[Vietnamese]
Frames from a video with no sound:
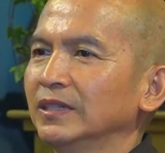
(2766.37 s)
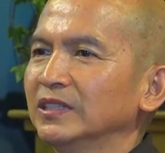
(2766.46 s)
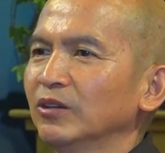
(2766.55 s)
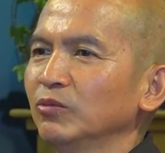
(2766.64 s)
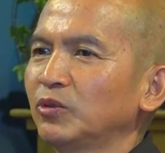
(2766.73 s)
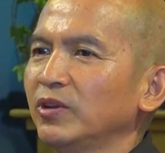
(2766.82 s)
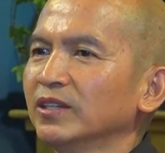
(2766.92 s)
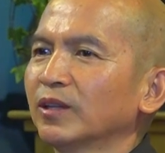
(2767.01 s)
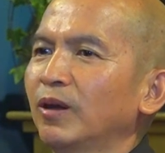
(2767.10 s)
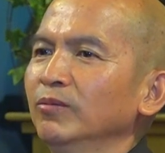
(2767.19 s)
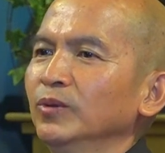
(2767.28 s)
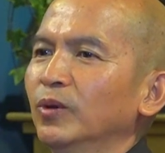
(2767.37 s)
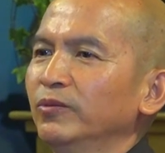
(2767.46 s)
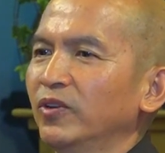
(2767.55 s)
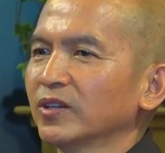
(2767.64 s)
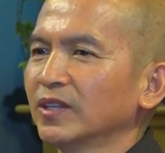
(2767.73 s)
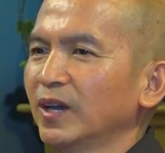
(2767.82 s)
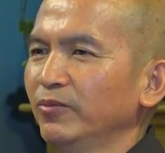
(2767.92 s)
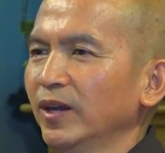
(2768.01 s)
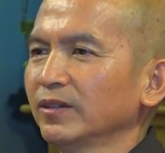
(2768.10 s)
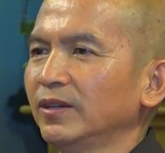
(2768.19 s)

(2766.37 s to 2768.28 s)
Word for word: Trong truyền thống của Phật giáo phát